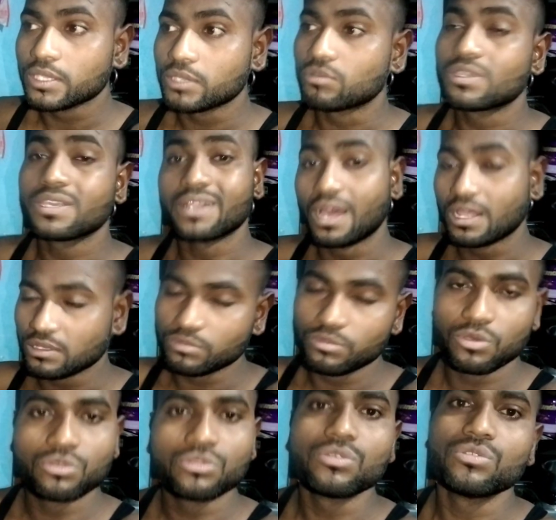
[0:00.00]
क्योंकि रात
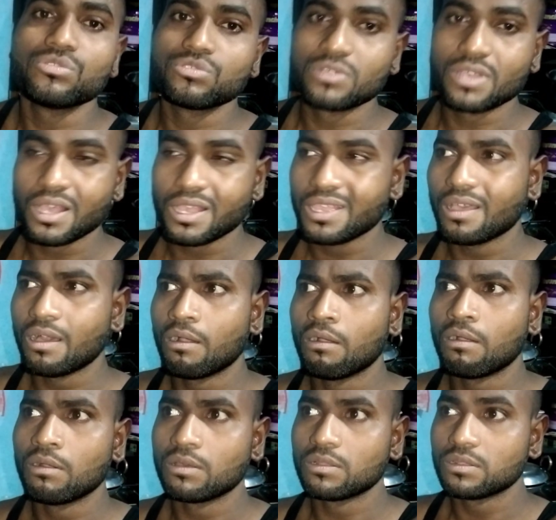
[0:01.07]
बहुत हो चुका है
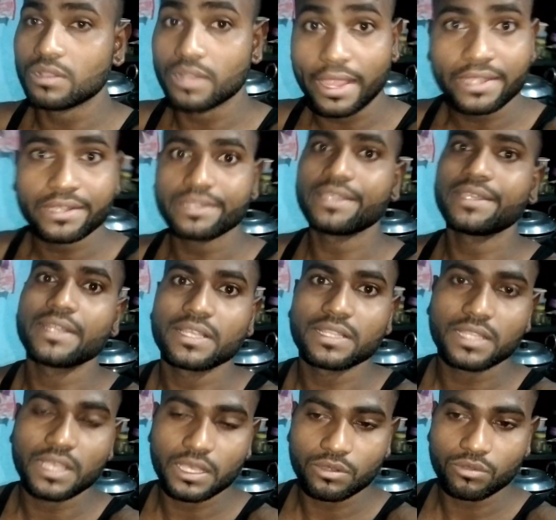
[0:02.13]
और लाइट नहीं
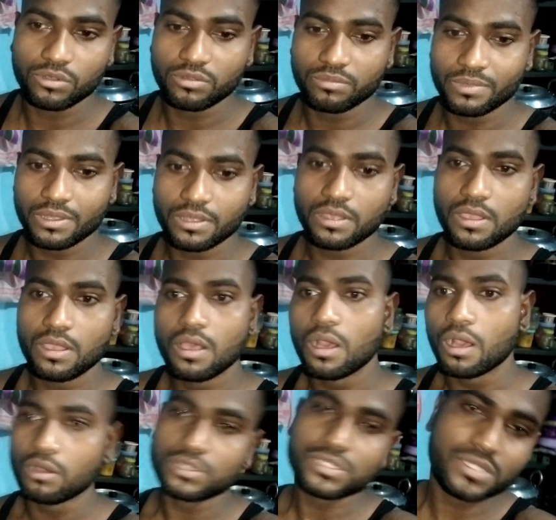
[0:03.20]
रहता है रोड में
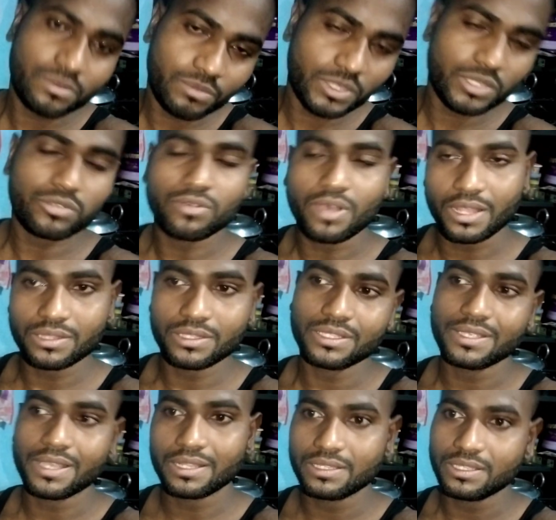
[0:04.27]
और समय तो
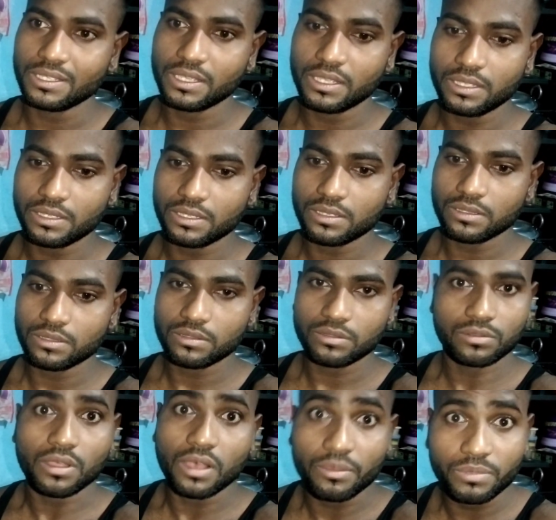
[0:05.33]
आती जाती है
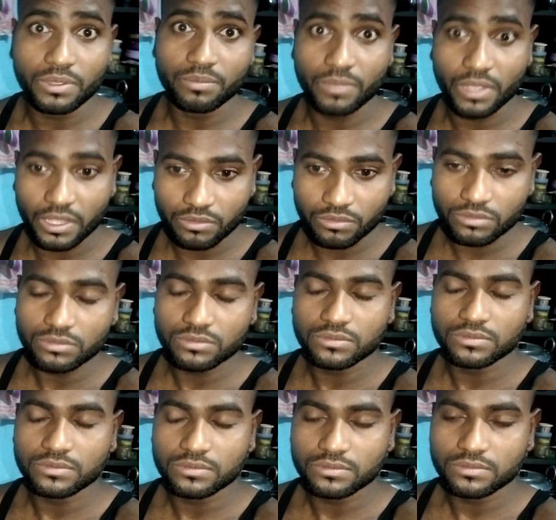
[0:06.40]
अभी मैं हूँ
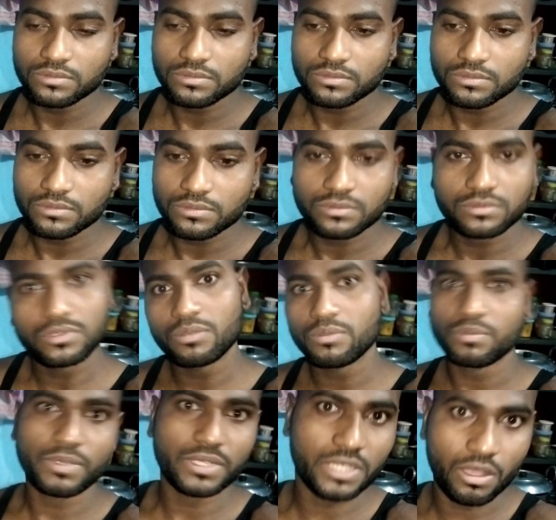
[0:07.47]

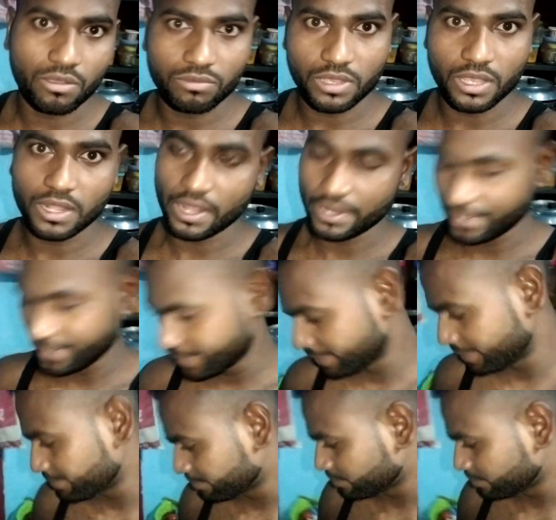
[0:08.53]
तभी मैं जाऊँगा लाने के लिए